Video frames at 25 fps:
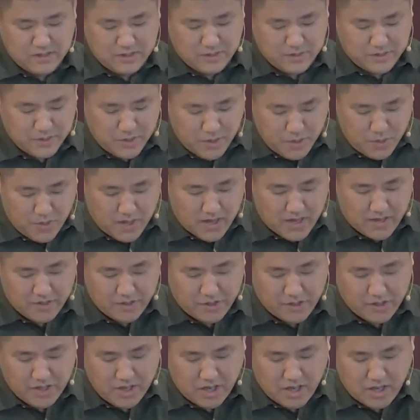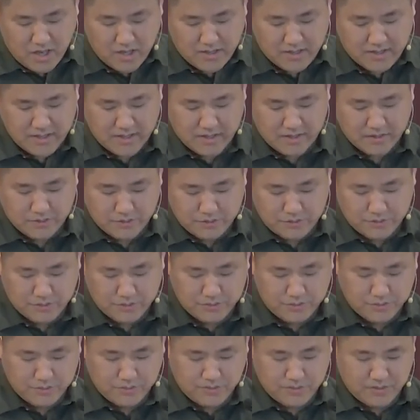하나님은
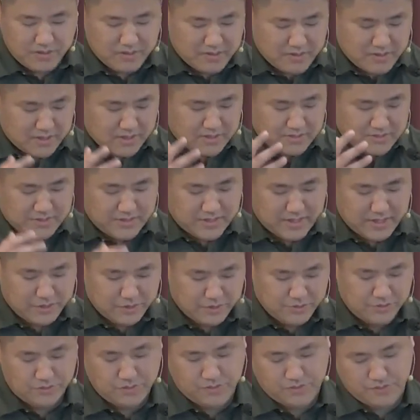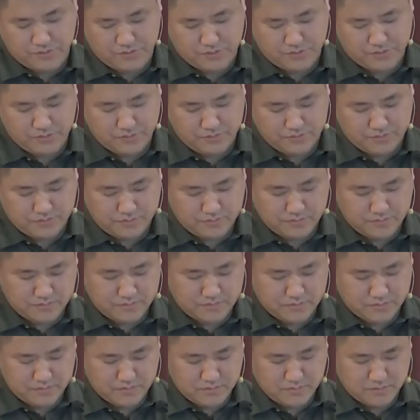절대적으로 독특하신 분이십니다.
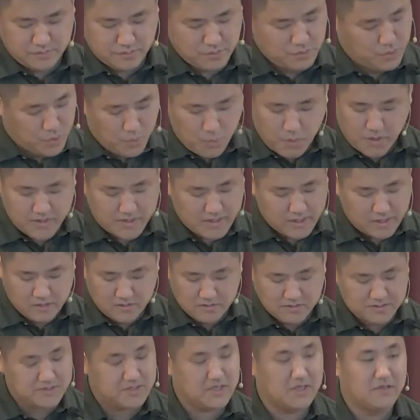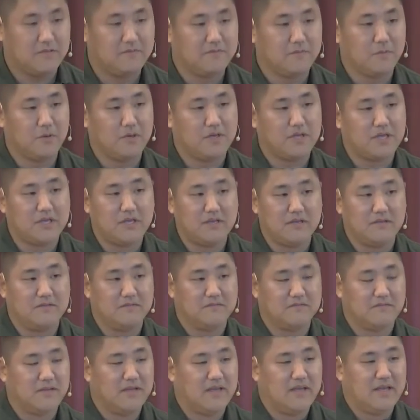그 어떤 신도 당신과
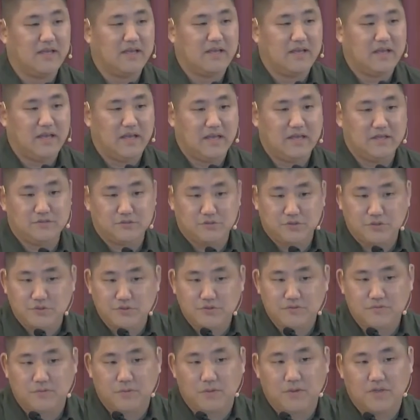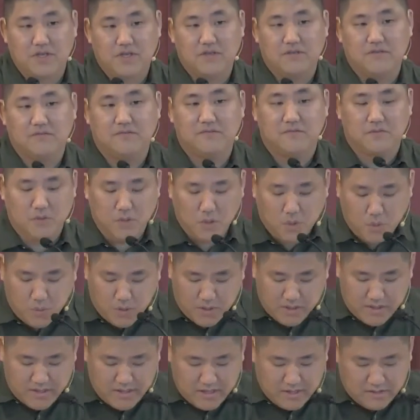같은 일을 할 수 없습니다. 다른
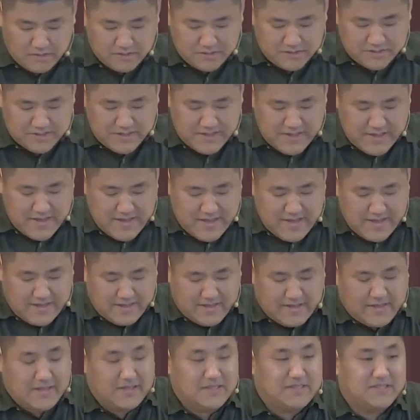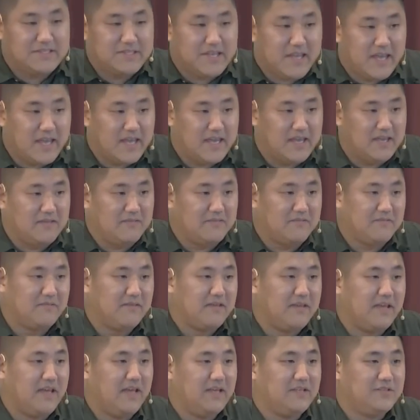누구도 하나님처럼 용서할
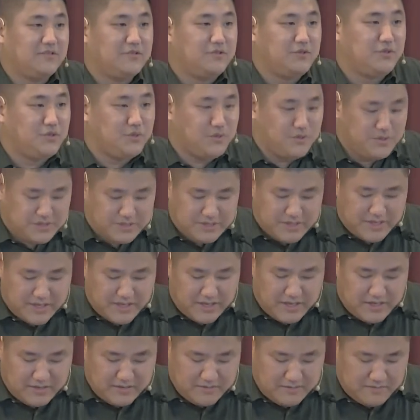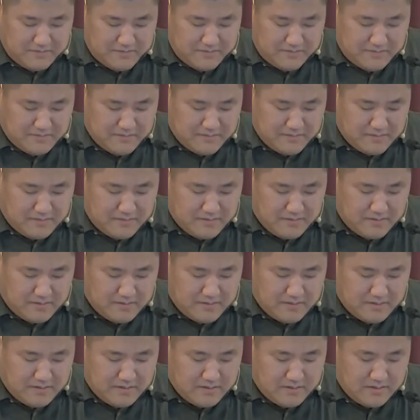수 없습니다. 다른 누구도 하나님처럼
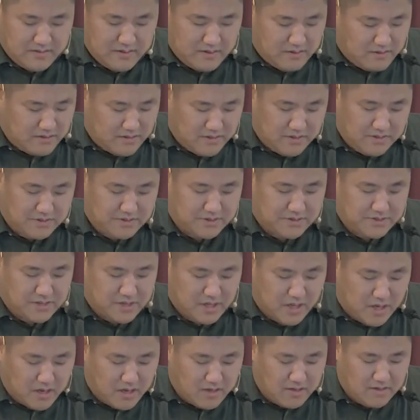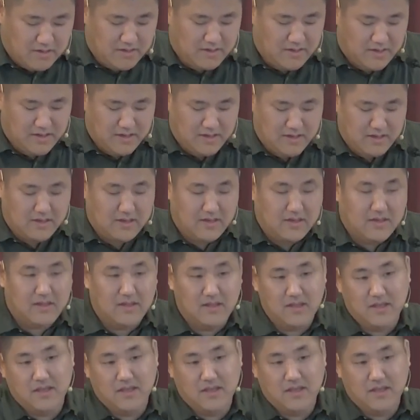구원할 수 없습니다.